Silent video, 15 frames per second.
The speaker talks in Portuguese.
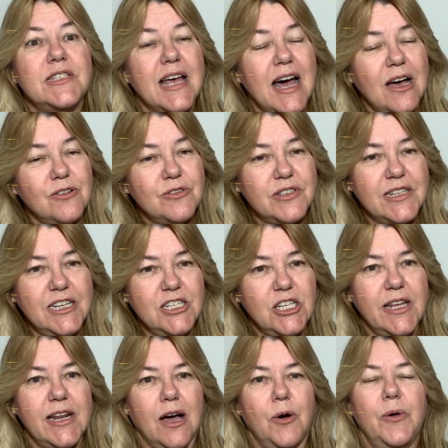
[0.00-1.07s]
altos em
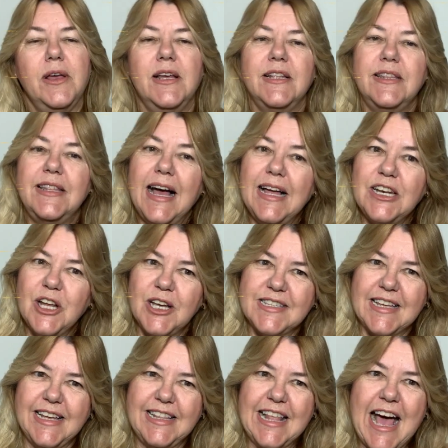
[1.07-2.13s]
geral. Na
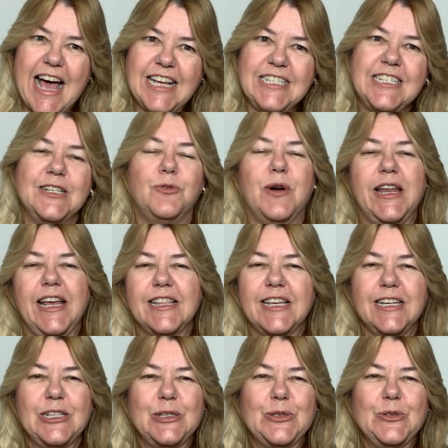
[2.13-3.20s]
nossa idade, 40
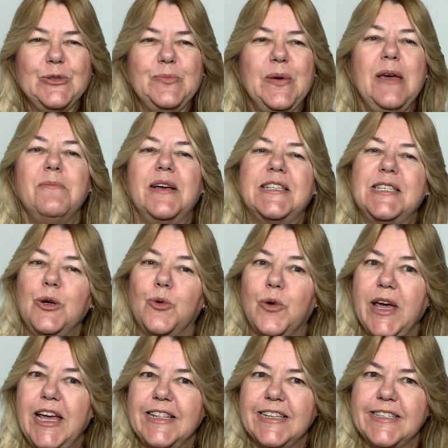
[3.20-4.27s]
anos tudo bem, mas
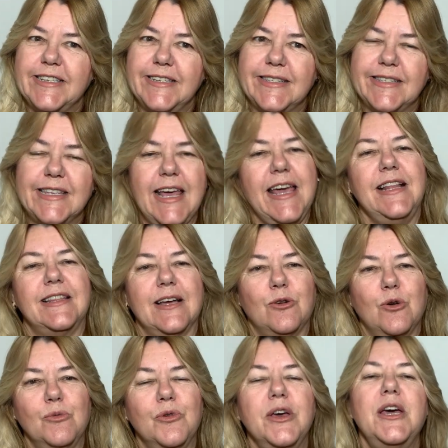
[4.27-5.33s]
50, 60,
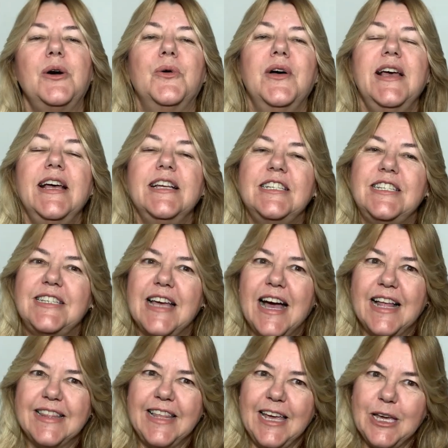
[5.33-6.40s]
como eu, já
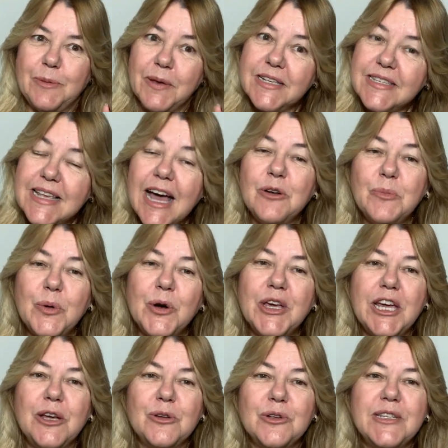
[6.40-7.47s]
tem que pensar um
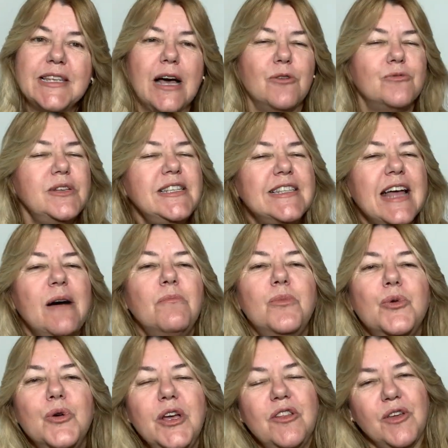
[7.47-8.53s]
pouquinho no salto. Está
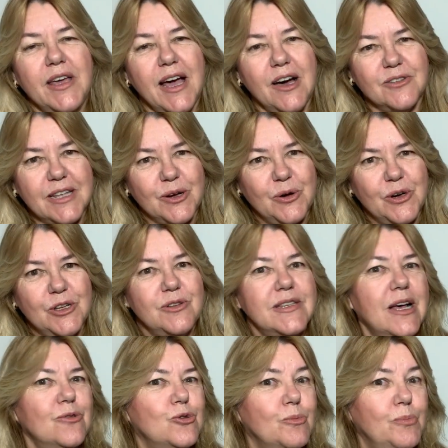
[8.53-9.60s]
muito em alta agora o salto